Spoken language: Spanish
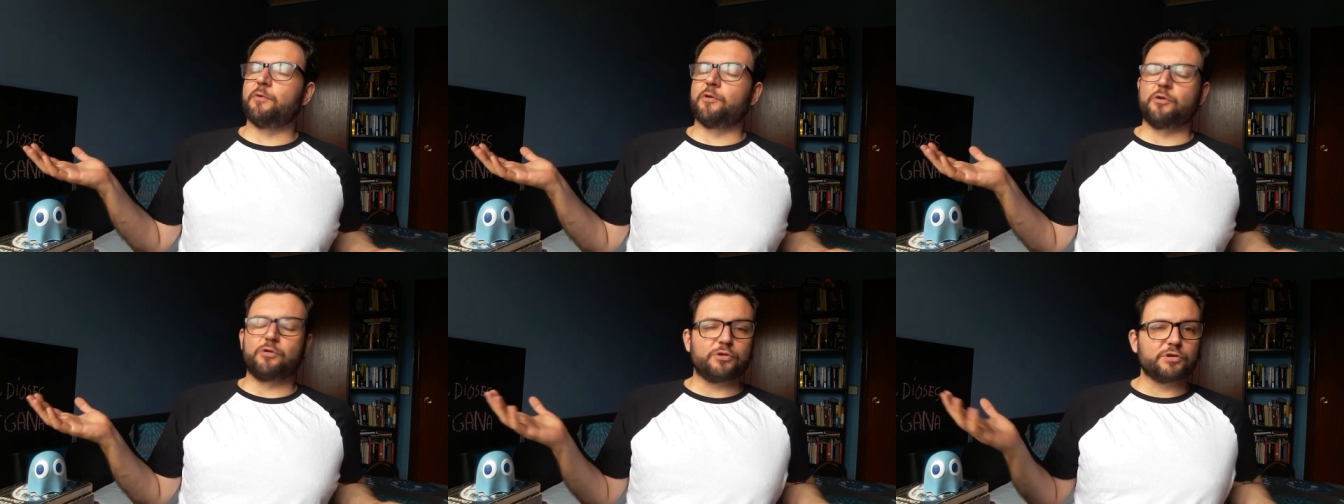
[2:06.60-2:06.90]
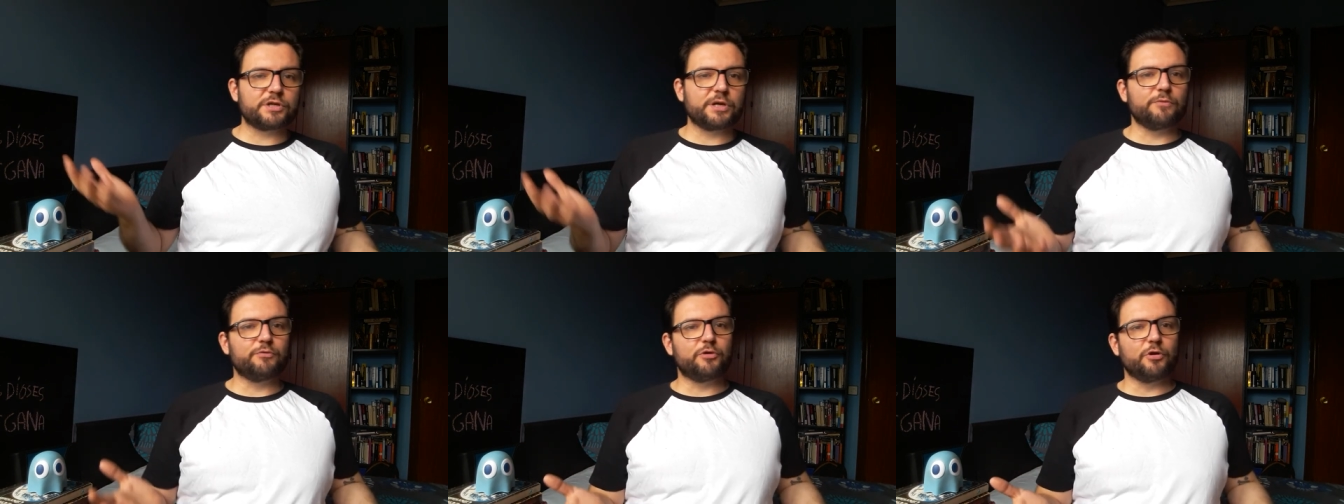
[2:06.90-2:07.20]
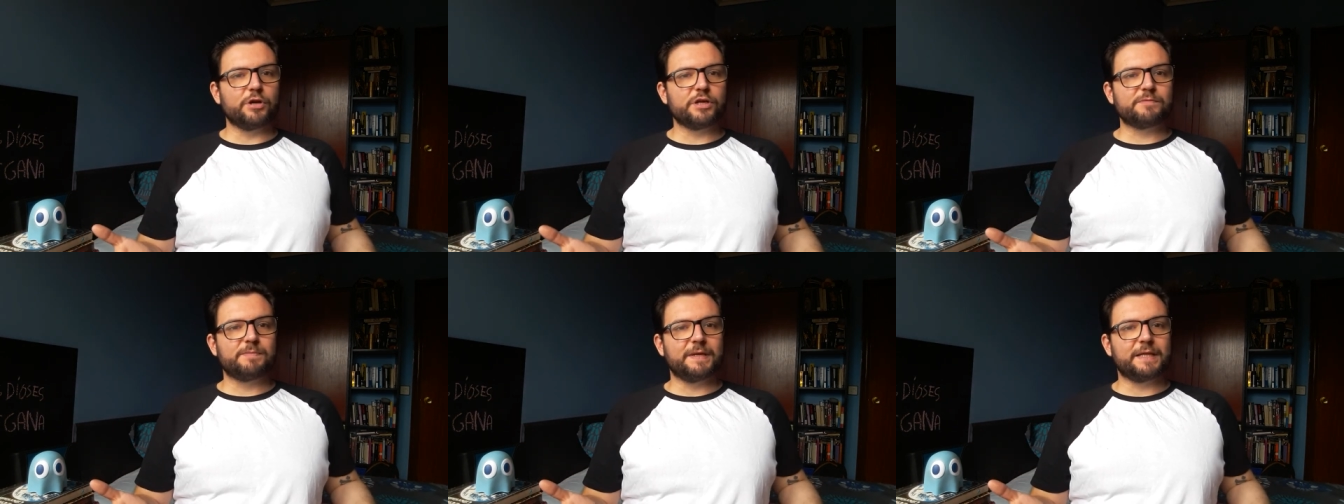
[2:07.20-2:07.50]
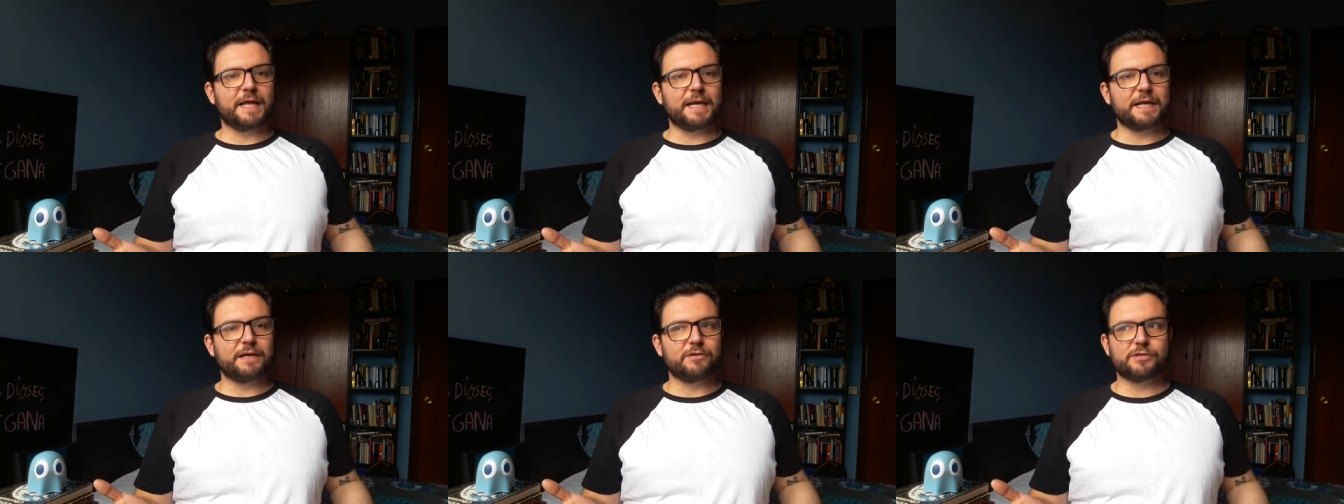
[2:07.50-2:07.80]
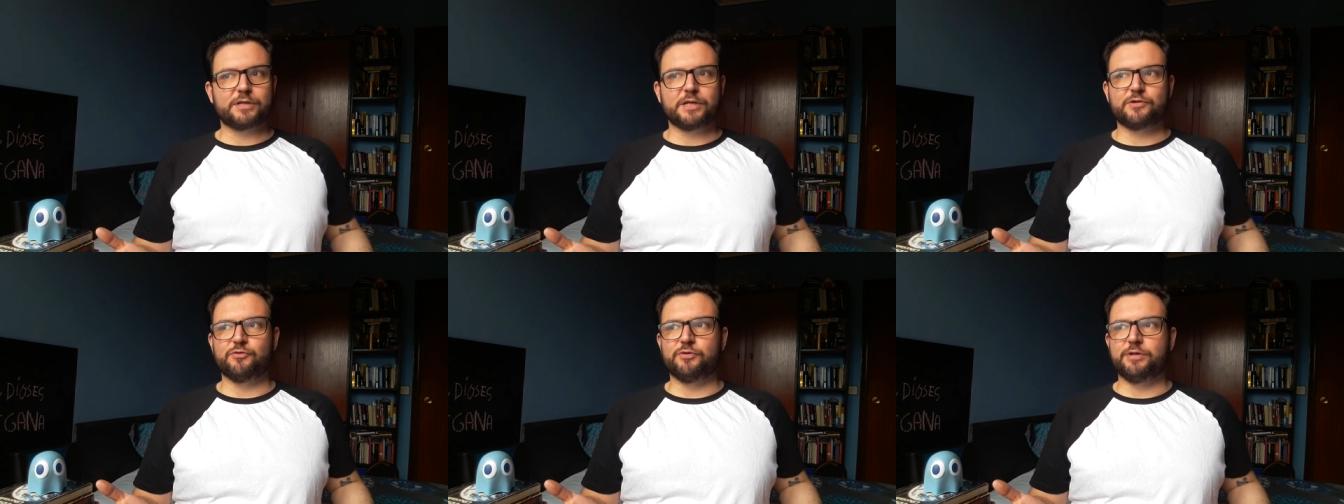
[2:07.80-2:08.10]
por otros autores
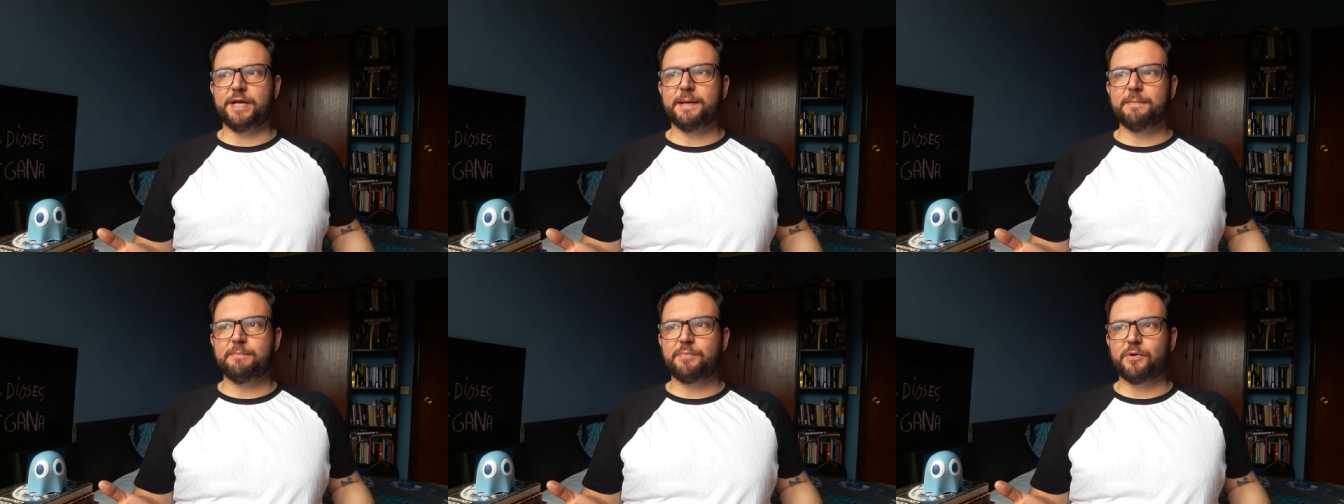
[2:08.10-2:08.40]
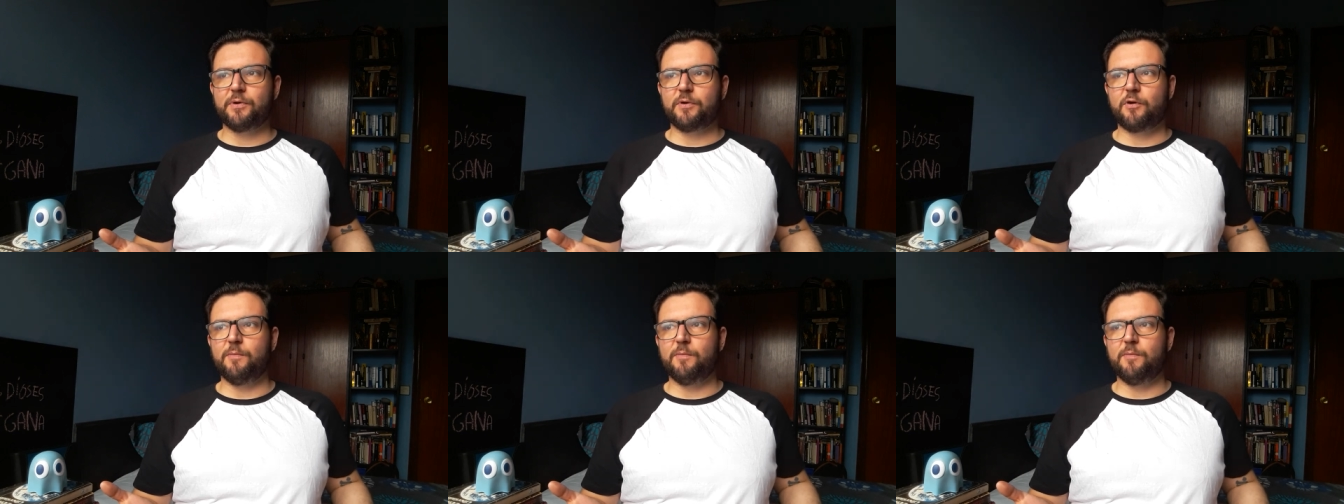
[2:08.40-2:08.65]
británicos de su tiempo